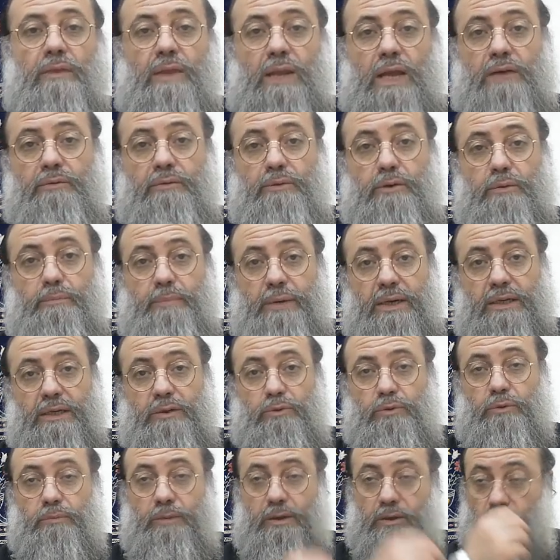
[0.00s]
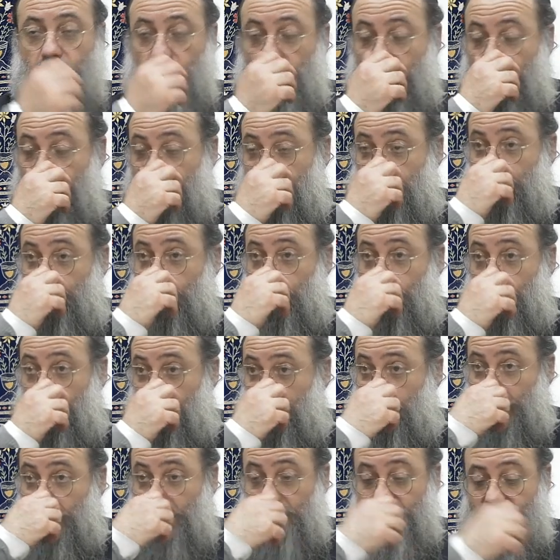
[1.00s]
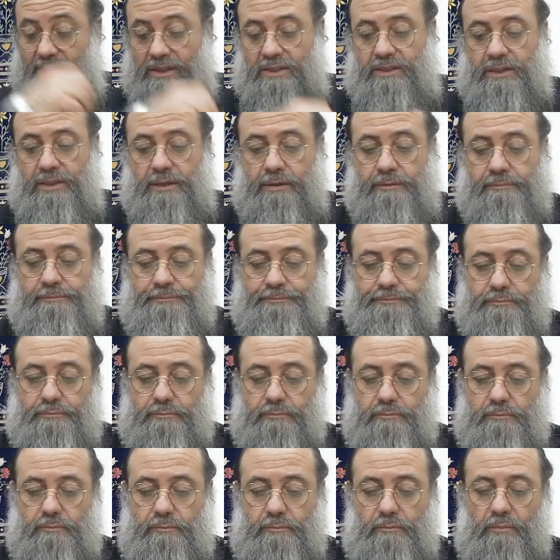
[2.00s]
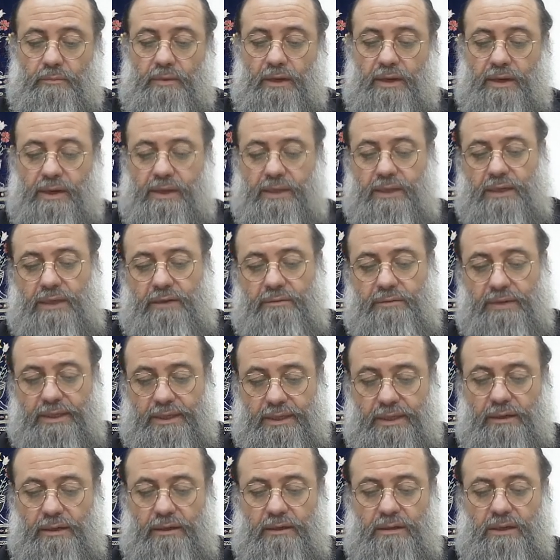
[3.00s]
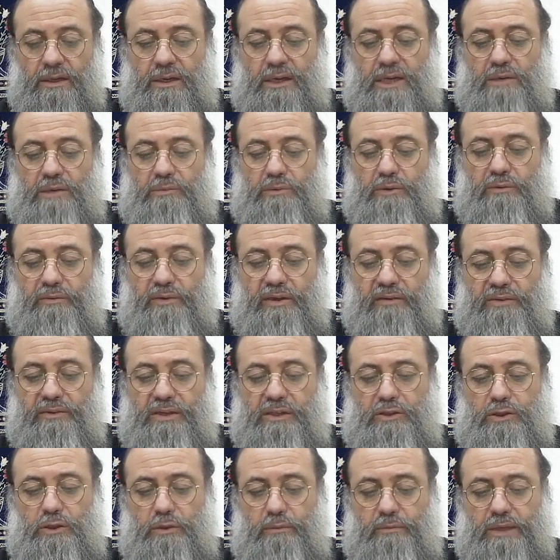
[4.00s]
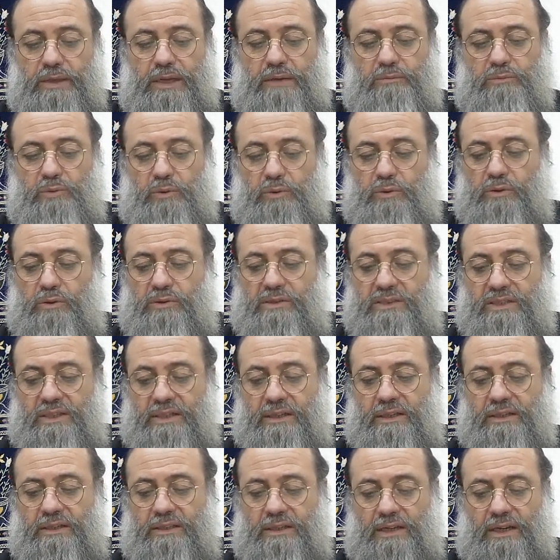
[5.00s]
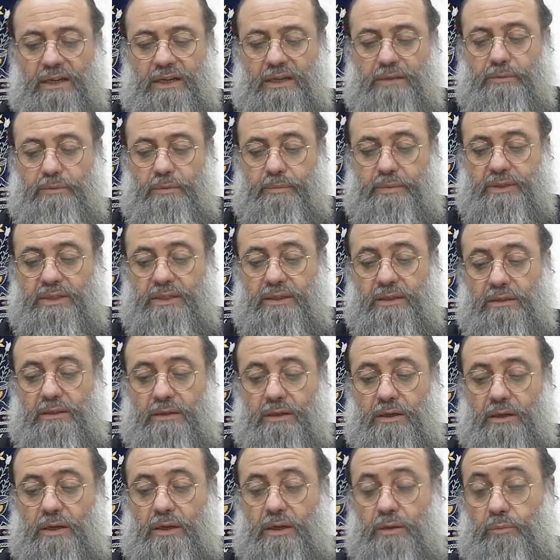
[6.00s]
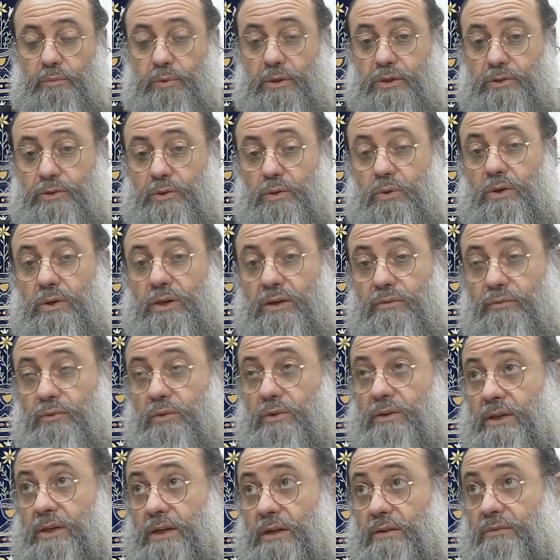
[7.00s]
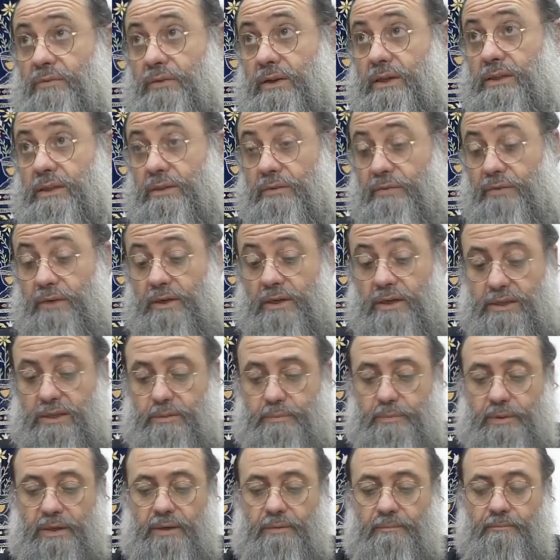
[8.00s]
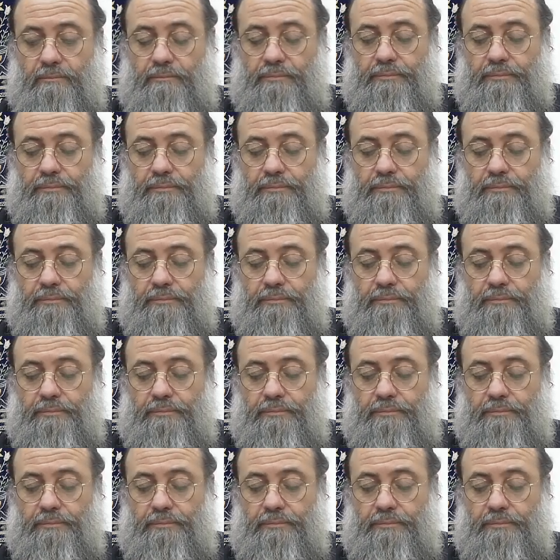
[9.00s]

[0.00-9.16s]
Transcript: Avant de parler du mal de lui, il faut d'abord l'avertir. Kedel vadé, faut vérifier, shomnam hu ose et achet bemezid. Pour être sûr que les fautes qu'il a fait, il les a fait exprès.